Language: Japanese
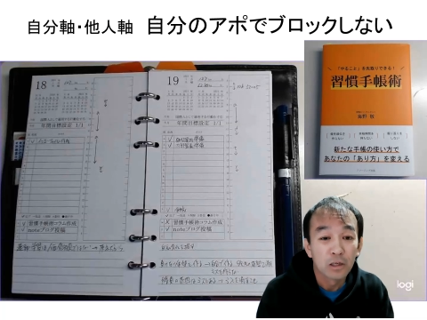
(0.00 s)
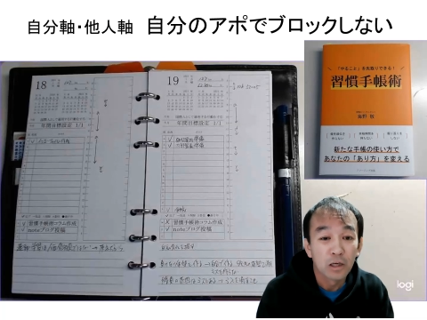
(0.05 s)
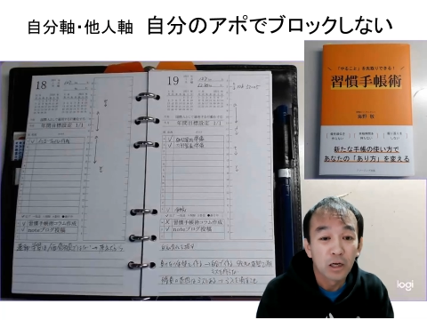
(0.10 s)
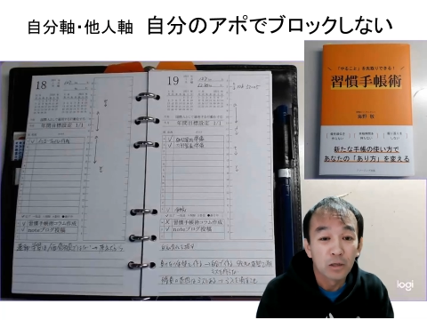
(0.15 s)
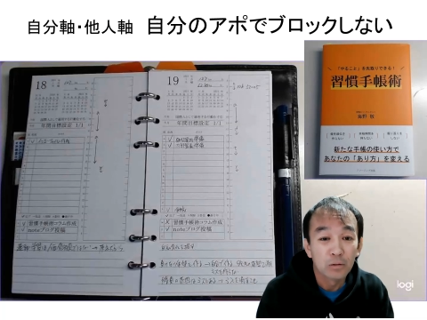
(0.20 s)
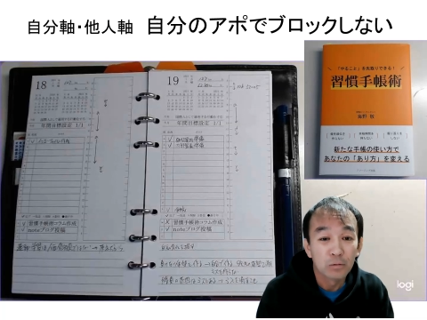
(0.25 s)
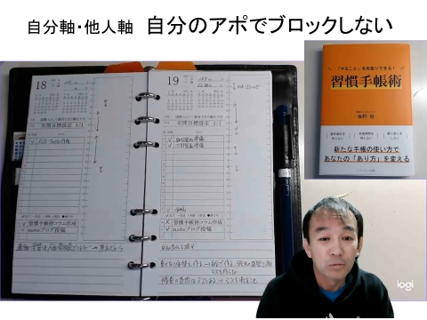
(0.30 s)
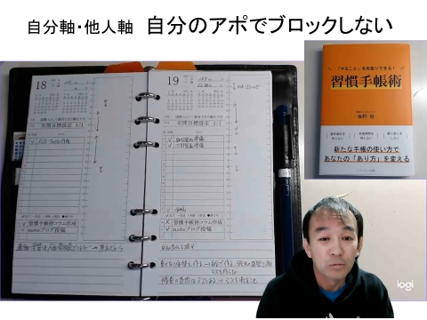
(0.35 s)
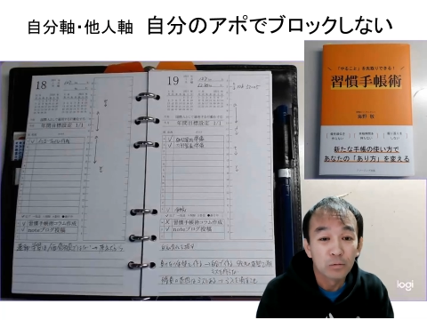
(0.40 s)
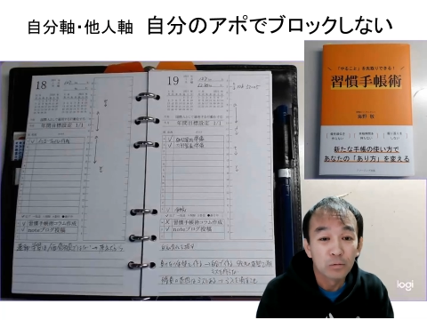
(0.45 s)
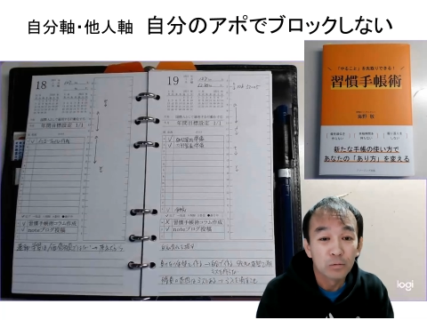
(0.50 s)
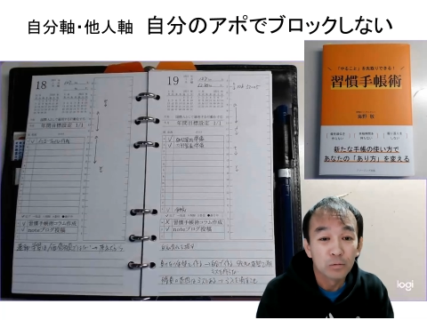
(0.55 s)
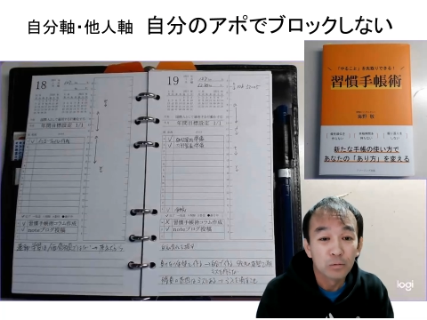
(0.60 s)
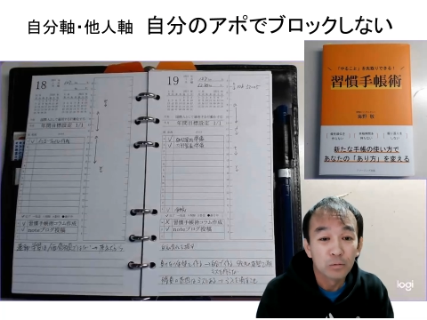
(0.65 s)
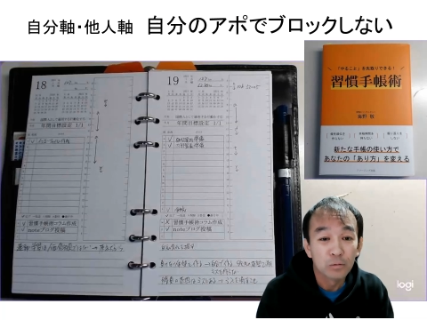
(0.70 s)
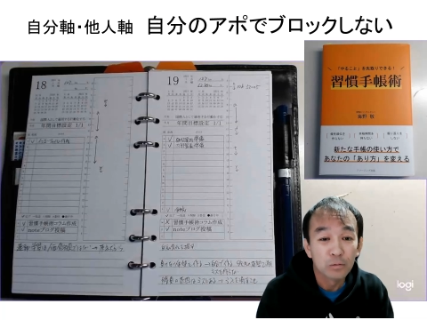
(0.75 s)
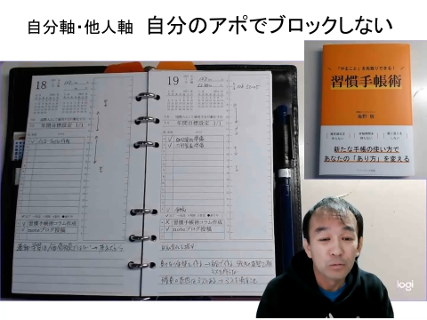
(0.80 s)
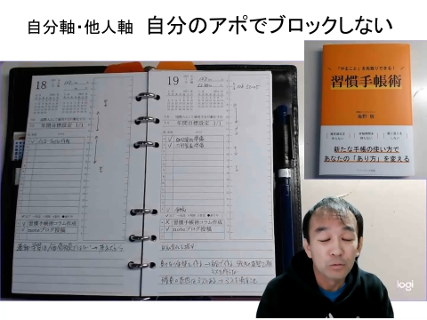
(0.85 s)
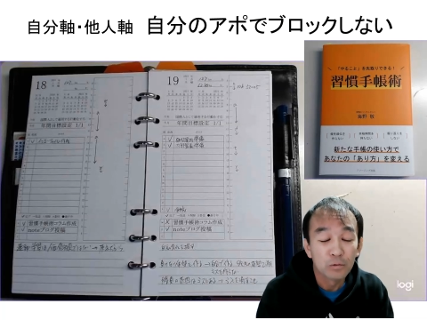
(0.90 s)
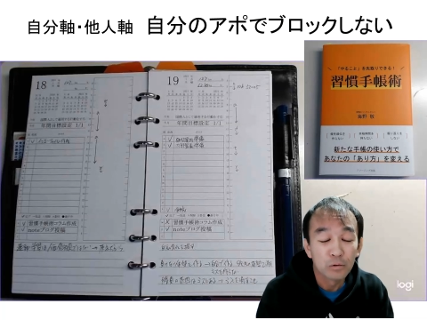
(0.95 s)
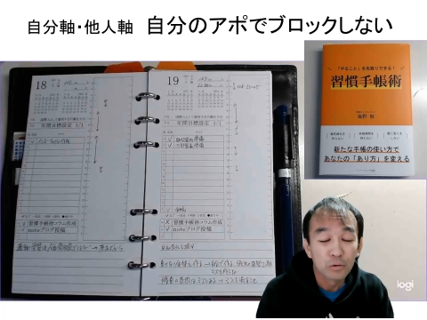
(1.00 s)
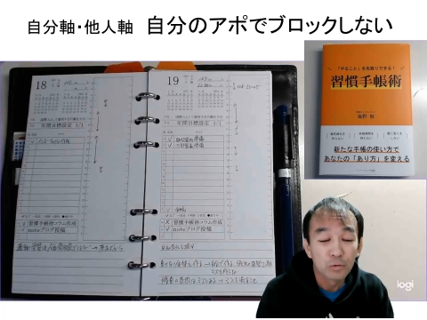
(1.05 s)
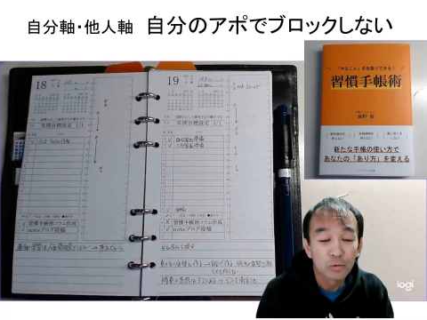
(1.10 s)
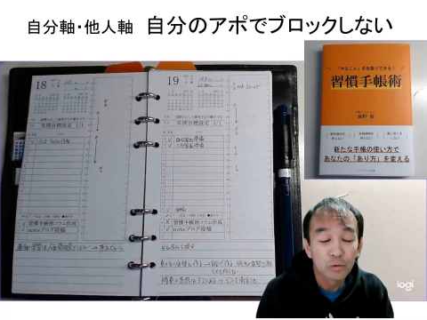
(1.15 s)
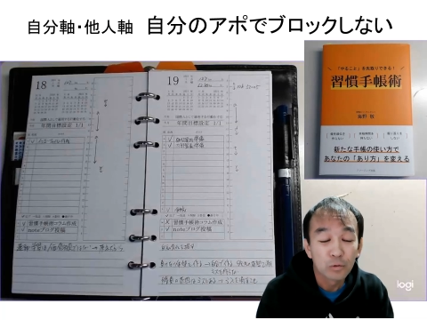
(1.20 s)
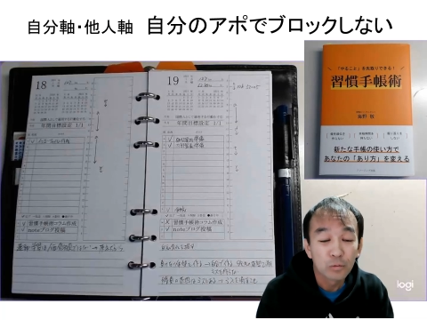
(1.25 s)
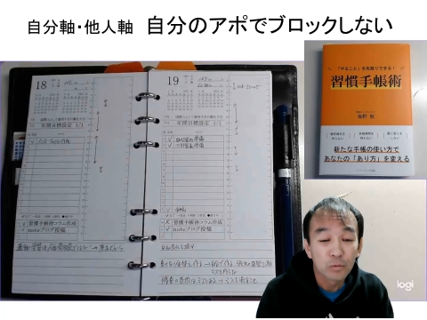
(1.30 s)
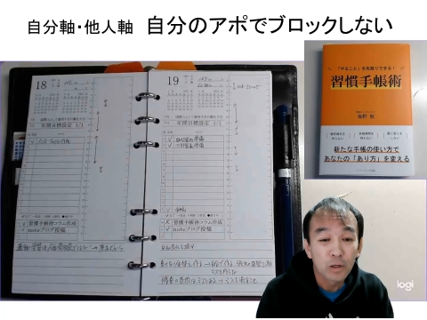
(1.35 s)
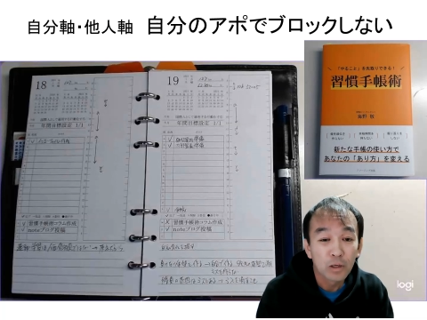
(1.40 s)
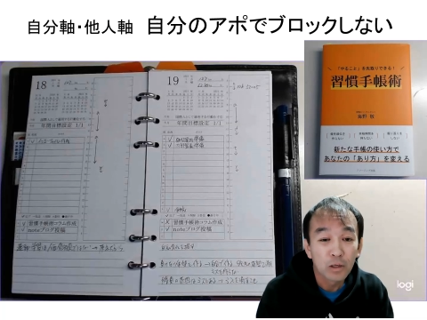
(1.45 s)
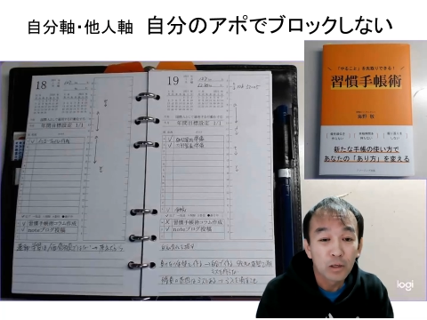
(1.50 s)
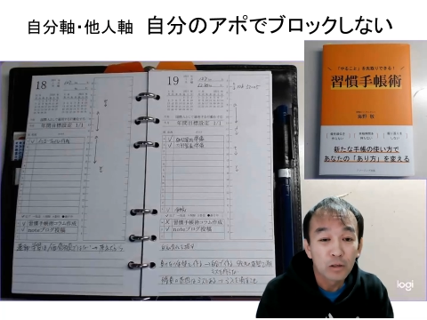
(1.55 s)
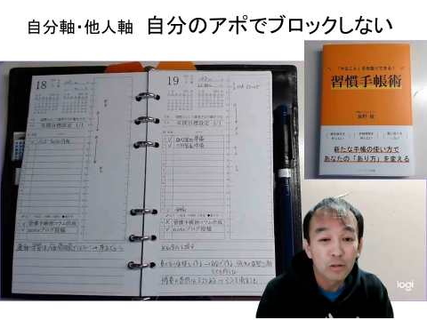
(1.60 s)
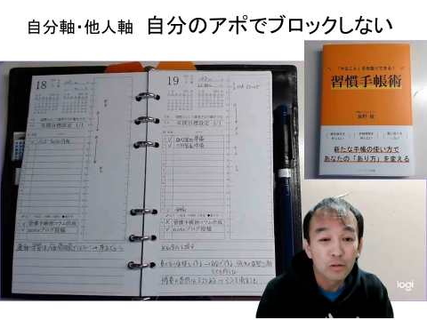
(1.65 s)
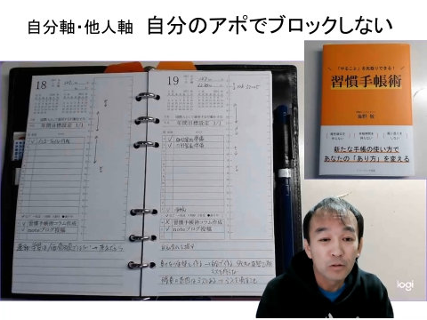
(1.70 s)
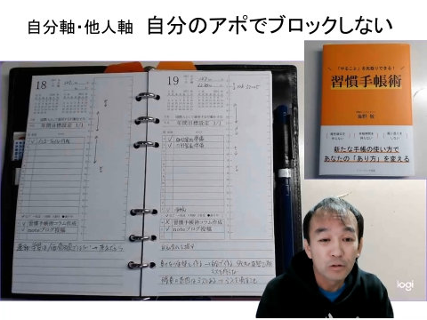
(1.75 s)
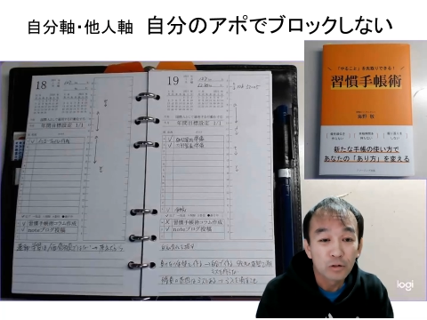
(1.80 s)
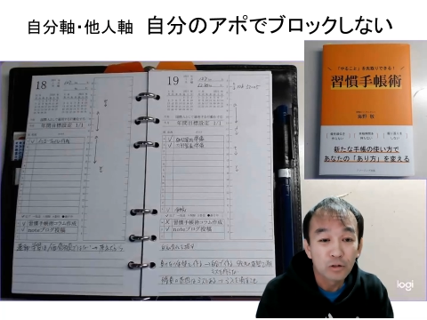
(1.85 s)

あのー、それは